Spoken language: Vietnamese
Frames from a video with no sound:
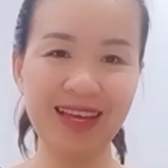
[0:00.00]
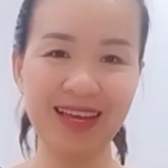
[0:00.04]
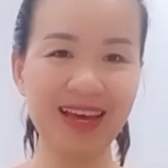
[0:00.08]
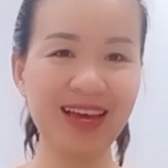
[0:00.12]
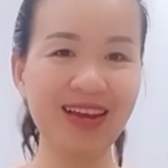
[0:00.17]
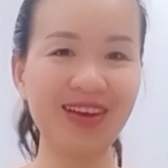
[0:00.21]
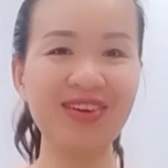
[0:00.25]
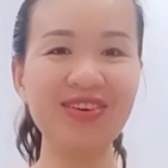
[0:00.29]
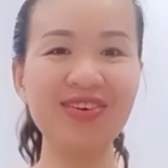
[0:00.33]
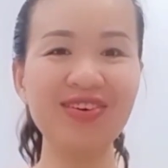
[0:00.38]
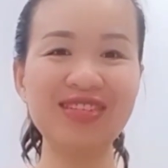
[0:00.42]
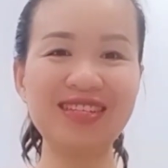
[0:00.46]

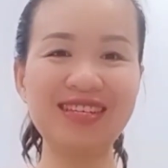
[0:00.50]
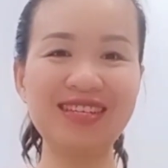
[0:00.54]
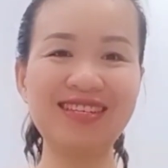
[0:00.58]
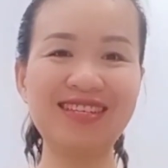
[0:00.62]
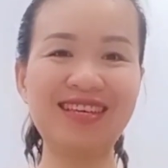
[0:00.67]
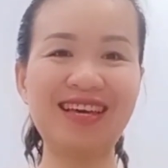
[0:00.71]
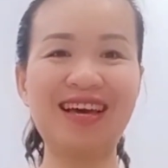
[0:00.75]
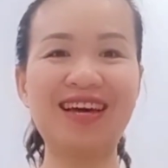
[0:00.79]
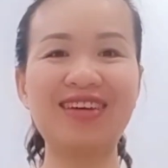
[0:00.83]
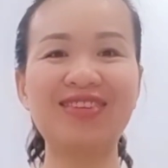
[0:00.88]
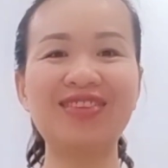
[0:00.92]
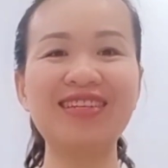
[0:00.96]
Hello, xin
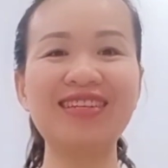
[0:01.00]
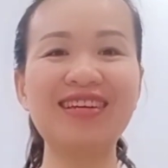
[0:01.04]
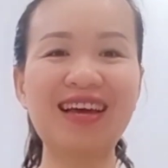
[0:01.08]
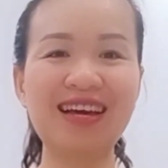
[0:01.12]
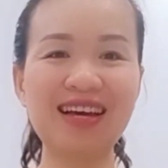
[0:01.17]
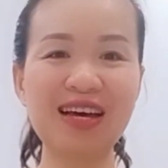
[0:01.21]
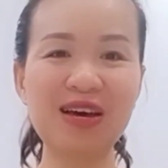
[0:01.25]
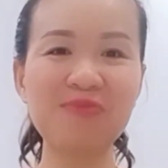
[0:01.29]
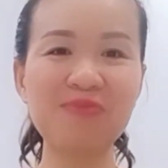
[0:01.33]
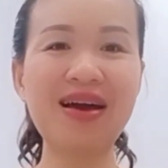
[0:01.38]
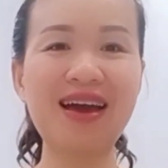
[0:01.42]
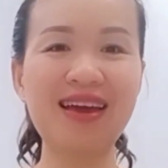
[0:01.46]
chào tất
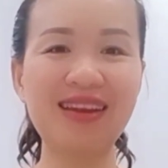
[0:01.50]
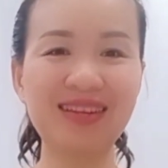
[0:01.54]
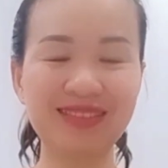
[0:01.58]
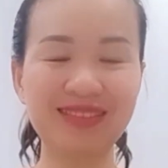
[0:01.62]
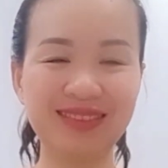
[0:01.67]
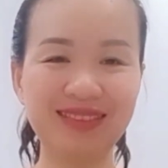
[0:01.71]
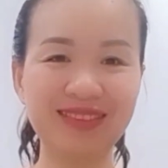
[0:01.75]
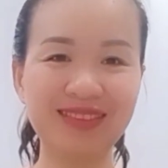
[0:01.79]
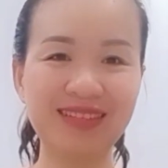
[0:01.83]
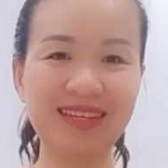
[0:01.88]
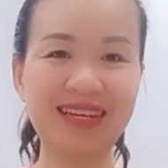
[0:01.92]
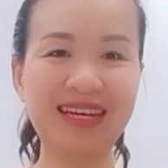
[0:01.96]
cả các bạn
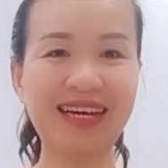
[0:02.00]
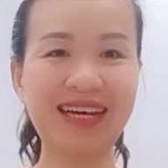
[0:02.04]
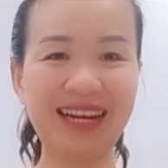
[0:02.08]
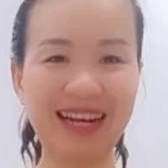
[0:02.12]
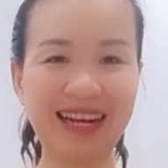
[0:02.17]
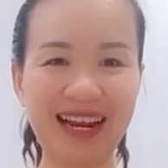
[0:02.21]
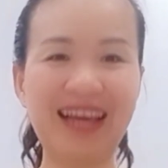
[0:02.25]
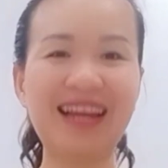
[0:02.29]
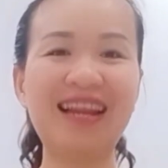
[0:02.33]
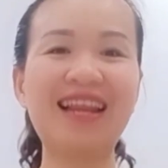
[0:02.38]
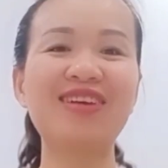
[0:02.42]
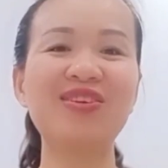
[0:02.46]

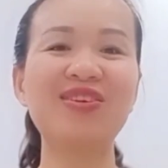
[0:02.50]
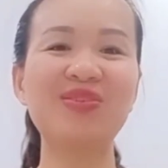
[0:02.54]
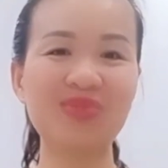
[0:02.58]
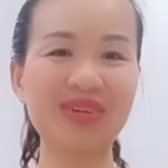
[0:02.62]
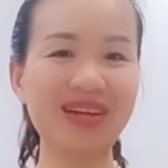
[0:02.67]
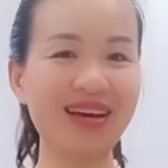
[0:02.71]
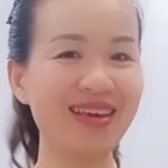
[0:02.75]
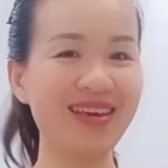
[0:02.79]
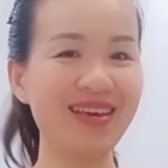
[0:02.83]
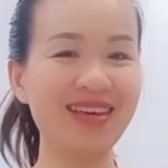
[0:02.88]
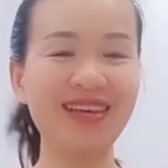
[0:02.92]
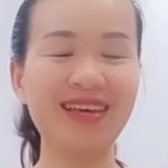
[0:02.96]
Lại là Dục
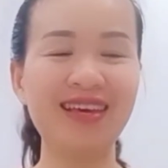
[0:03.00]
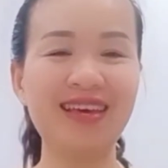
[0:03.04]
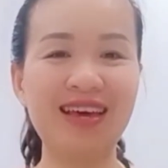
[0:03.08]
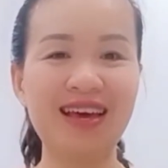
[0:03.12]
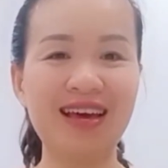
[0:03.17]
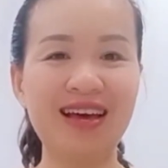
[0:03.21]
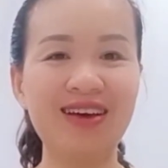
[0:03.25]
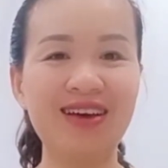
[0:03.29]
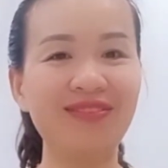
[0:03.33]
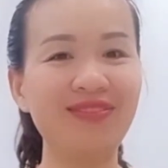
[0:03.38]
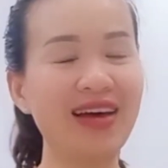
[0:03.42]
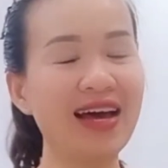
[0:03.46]
đây
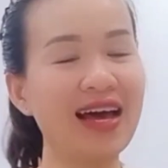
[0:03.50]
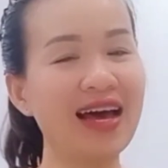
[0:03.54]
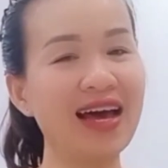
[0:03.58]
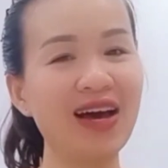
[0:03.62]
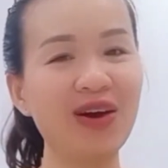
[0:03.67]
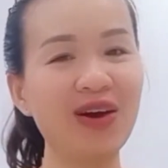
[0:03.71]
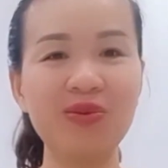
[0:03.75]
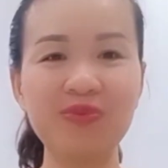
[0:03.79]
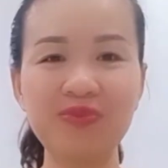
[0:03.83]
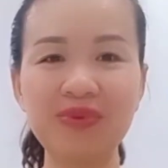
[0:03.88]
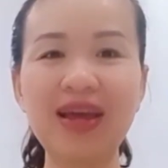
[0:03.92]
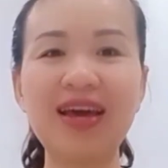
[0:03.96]

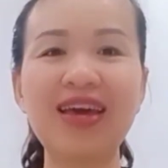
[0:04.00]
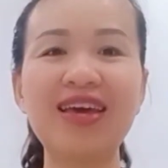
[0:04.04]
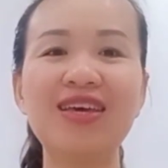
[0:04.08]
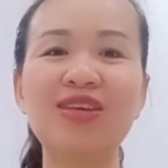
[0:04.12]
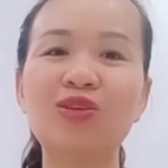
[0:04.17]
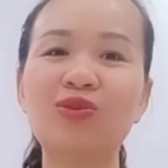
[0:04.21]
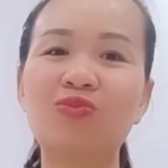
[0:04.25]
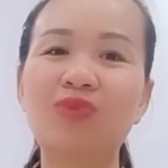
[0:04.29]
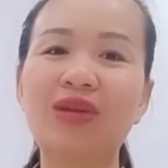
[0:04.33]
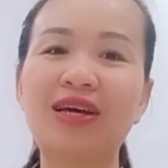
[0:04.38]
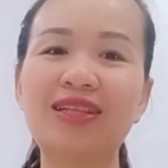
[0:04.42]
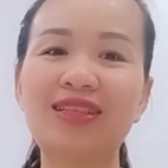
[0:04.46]
Và hôm nay
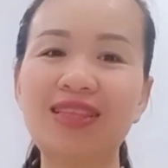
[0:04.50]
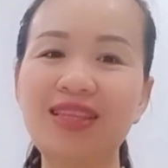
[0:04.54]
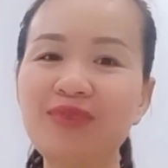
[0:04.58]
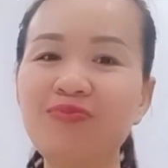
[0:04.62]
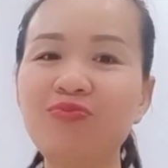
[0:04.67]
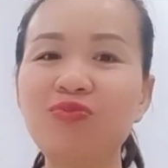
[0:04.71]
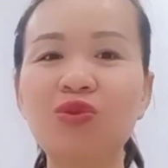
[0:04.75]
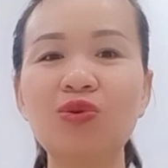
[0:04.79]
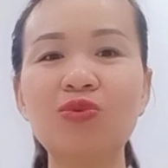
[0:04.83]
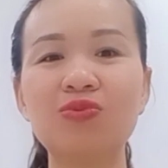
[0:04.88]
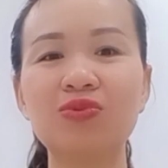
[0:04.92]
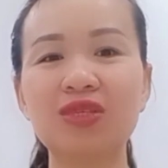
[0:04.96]
Dục lại
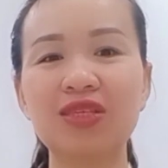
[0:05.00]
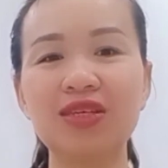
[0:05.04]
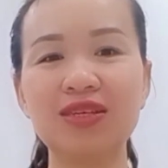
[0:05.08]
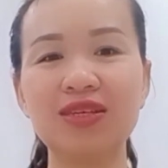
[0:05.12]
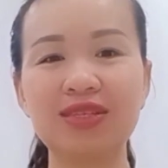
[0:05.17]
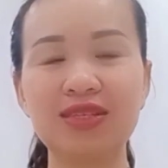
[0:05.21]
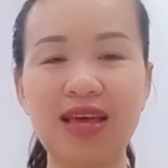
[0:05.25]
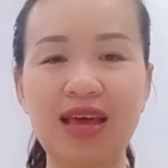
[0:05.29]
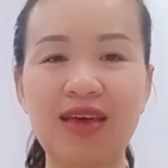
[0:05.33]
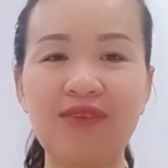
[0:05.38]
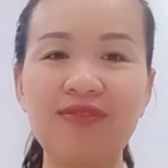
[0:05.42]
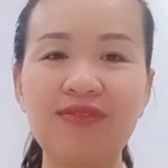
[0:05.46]
tiếp tục chia
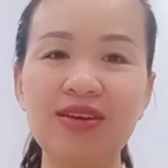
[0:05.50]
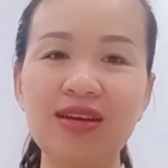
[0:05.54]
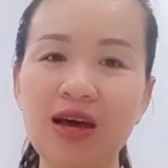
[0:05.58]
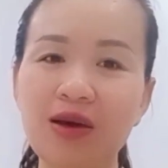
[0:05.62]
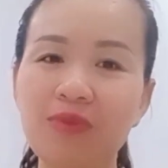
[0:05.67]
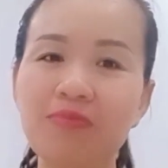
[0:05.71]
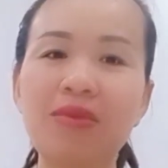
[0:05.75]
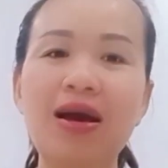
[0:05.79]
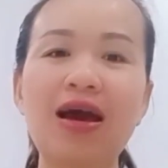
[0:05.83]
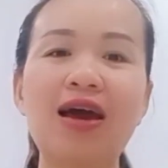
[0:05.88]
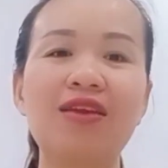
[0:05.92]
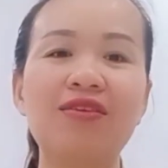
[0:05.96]
sẻ với
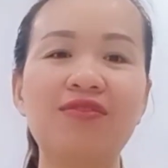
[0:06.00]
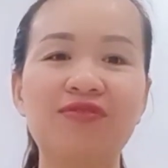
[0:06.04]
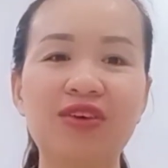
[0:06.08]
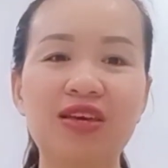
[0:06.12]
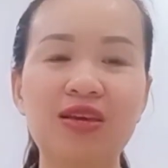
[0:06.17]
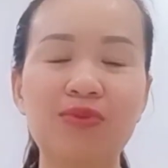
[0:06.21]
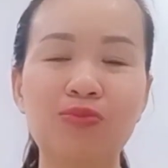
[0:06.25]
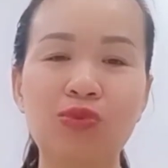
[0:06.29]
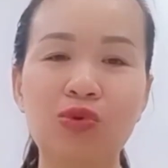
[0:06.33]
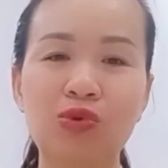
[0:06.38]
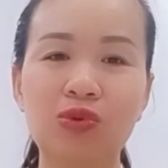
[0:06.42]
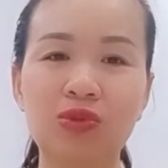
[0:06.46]
các bạn
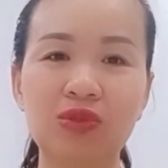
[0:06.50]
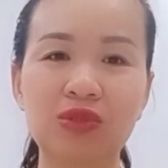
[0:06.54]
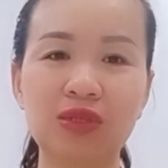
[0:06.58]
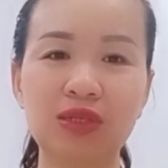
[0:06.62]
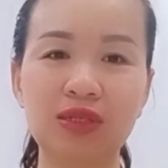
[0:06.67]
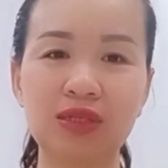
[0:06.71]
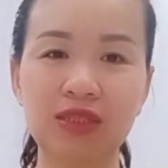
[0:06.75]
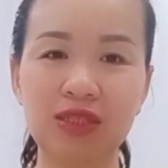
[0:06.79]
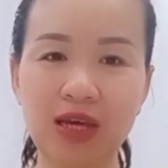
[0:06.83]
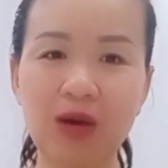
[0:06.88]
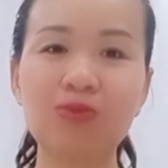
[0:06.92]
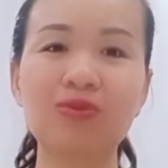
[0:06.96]
về một
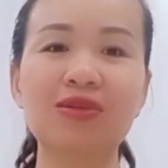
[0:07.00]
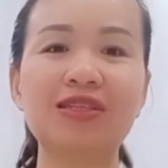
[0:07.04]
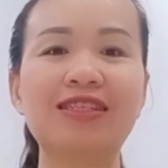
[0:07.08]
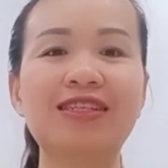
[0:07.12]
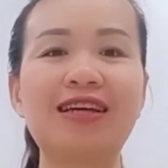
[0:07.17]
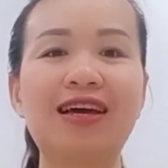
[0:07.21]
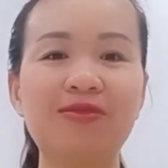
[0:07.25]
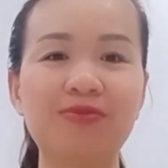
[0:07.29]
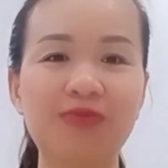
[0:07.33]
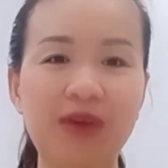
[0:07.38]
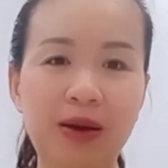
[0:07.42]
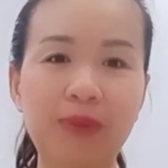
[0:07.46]
dòng
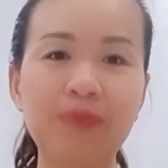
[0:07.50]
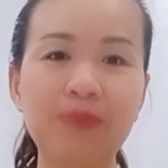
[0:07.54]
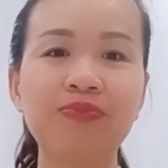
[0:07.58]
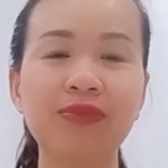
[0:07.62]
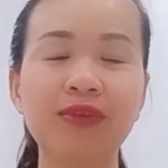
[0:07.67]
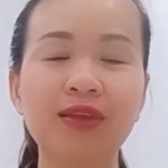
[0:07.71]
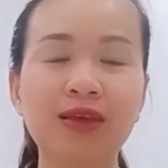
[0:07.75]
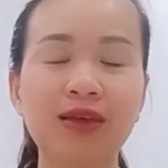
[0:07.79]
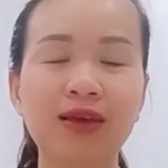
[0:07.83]
sản phẩm